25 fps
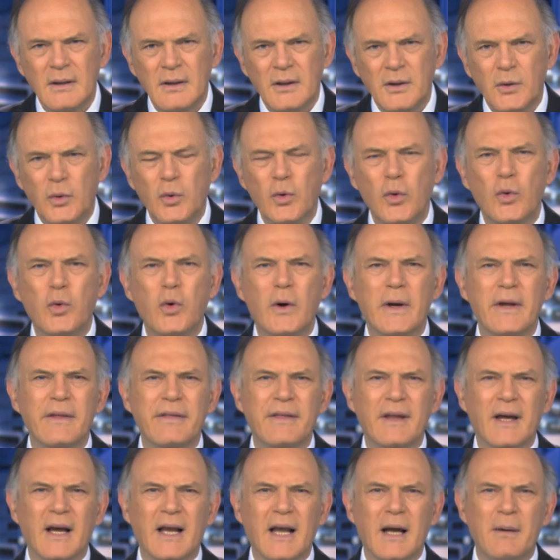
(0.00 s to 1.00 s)
Un
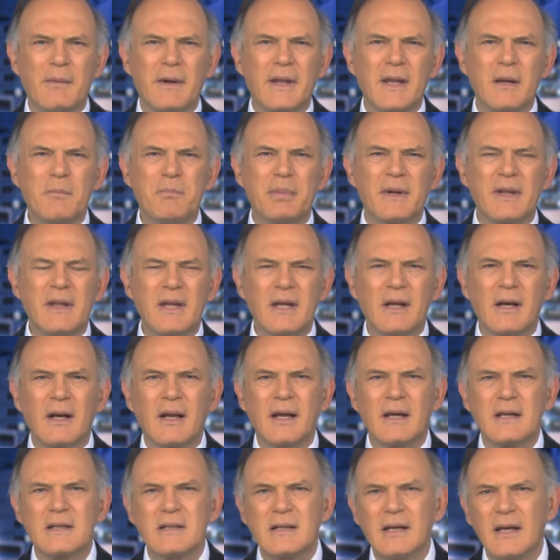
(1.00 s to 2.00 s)
juez acaba de pedir
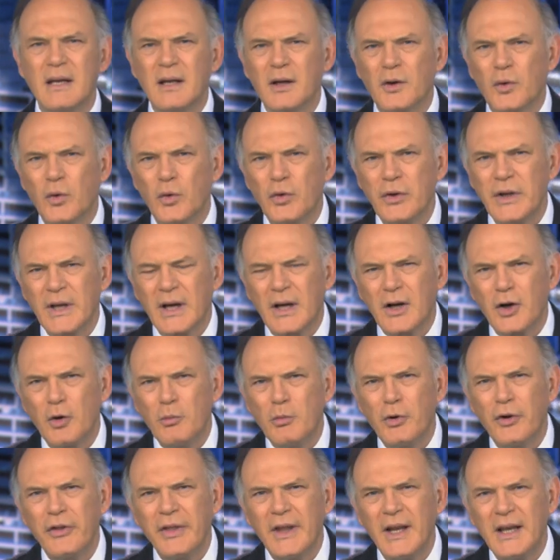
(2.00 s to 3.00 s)
que se incluya
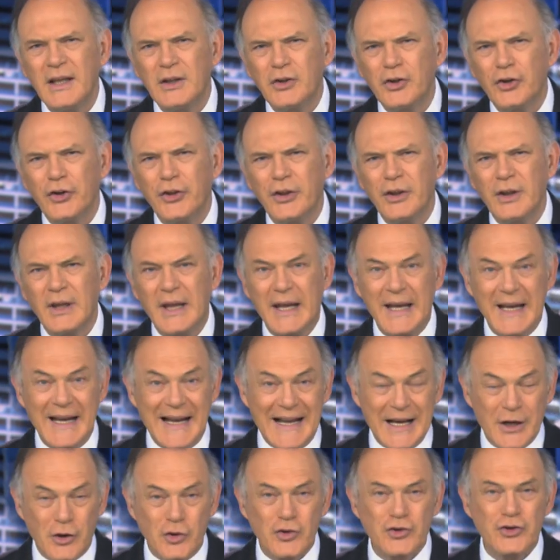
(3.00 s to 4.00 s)
como delito el
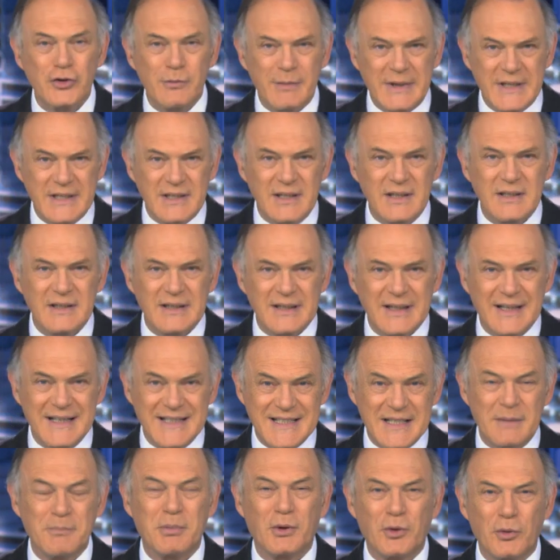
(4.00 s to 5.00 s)
acoso machista que
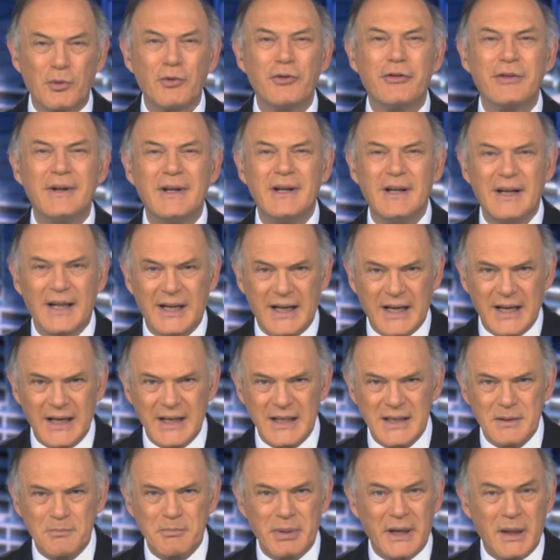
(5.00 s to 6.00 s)
se produce en la
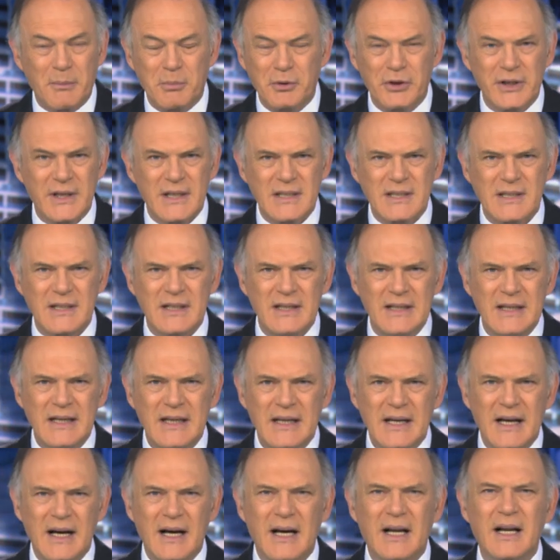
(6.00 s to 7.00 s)
calle. Para apoyarse,
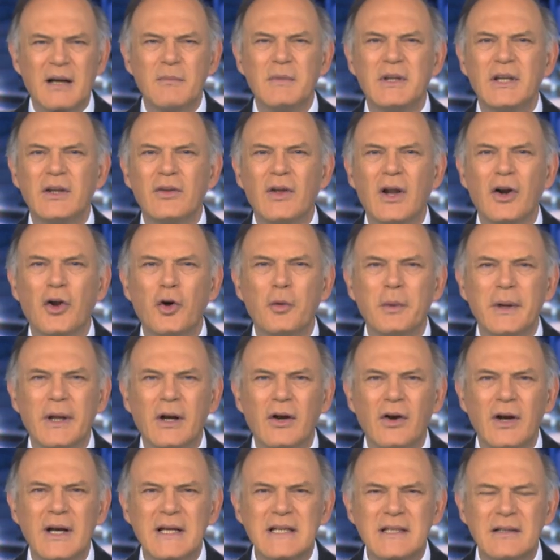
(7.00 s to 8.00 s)
ha remitido al
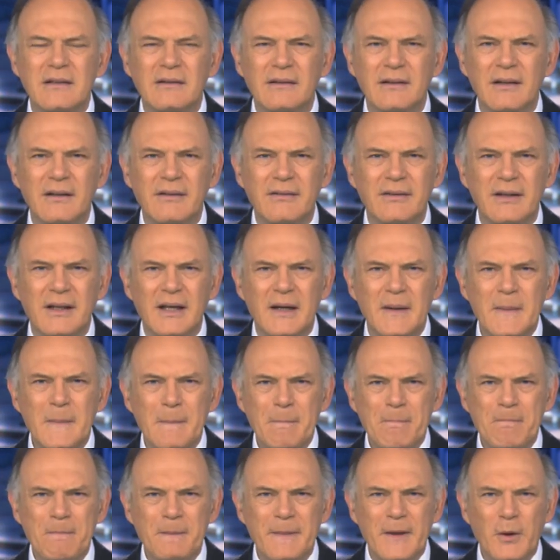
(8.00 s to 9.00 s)
Gobierno la sentencia
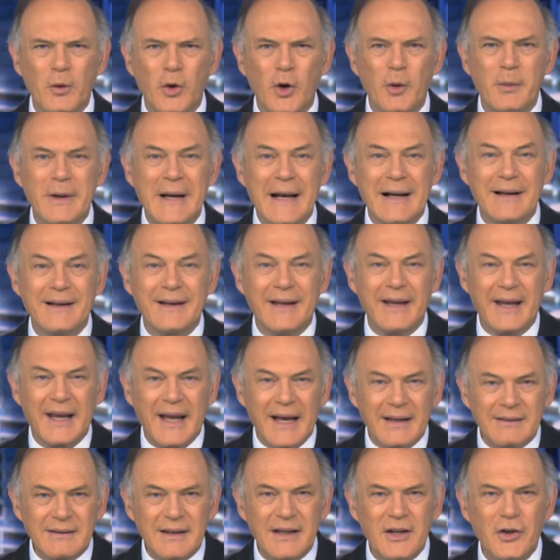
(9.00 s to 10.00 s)
de un joven al que
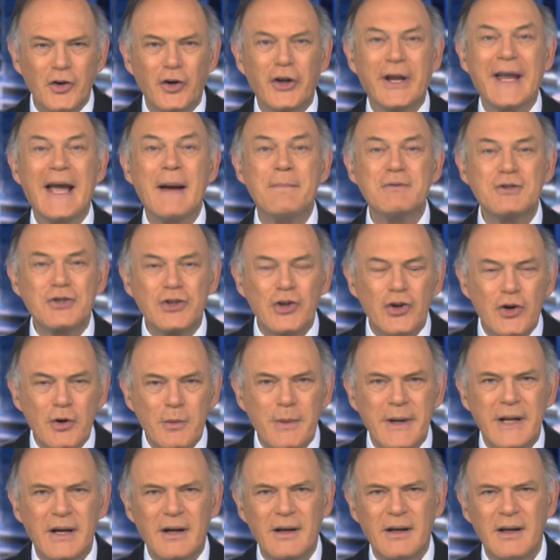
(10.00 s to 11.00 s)
ha tenido que
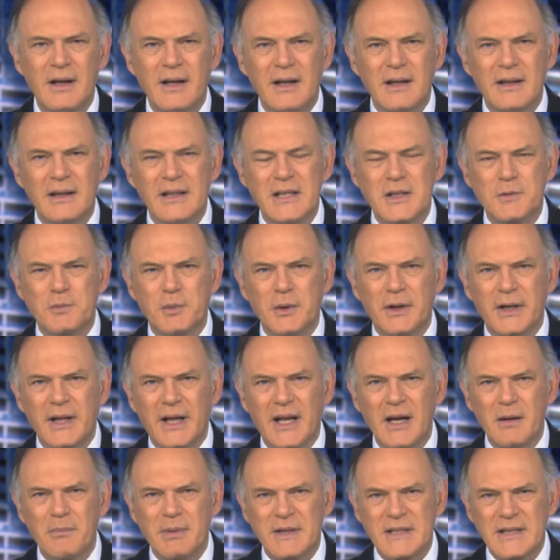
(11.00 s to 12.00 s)
absolver después de
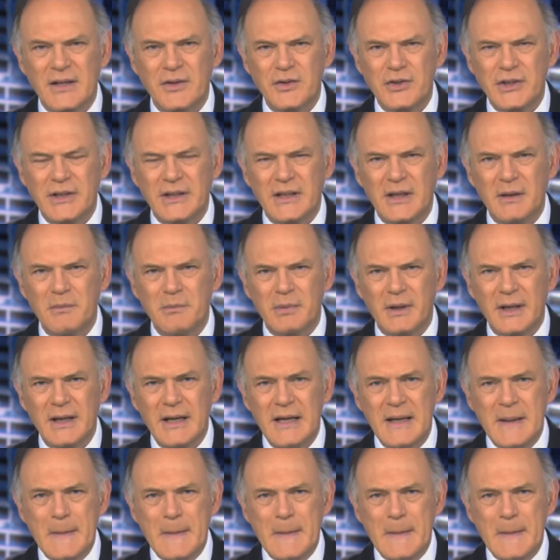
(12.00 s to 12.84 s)
que el pasado septiembre